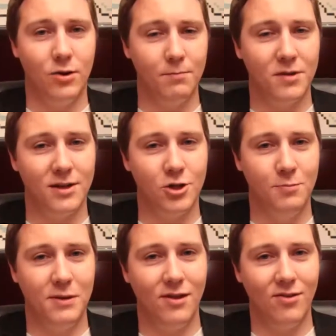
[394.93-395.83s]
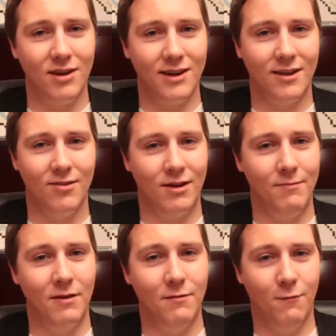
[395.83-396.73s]
Top 3 Spielserien sehen
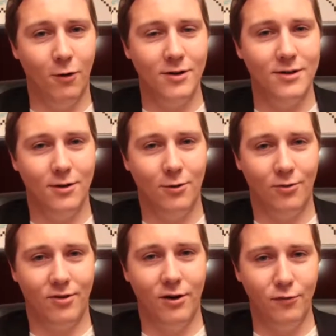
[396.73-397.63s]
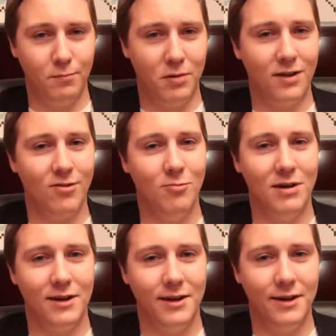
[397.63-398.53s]
wie folgt aus. Auf Platz Nummer
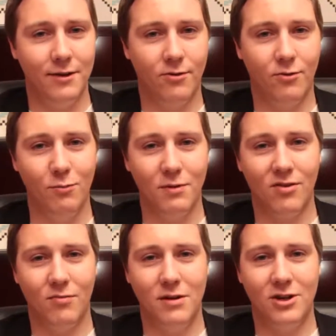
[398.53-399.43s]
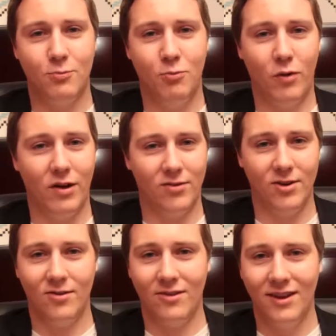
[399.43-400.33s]
3 ist Super Smash Bros.
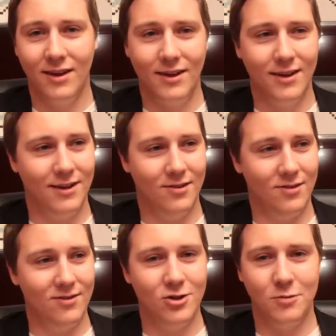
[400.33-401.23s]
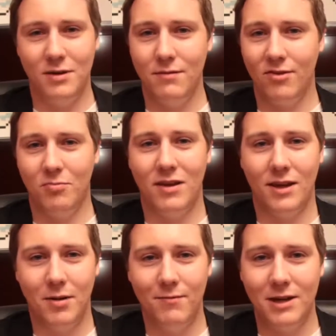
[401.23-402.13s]
Es ist ein Spiel, was mich
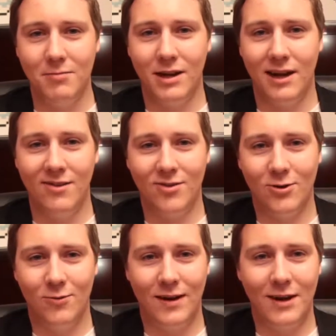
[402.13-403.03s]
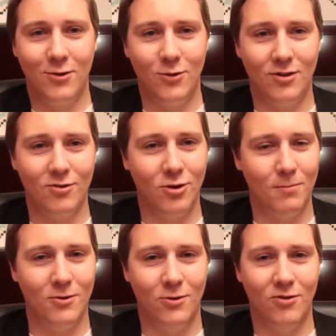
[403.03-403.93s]
immer wieder begeistert und wenn ich höre, es
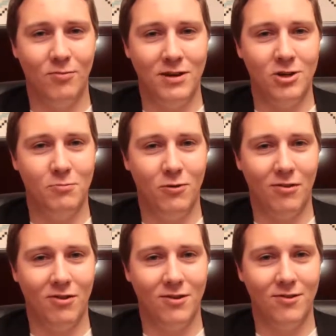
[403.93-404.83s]
kommt ein neues Smash Bros.,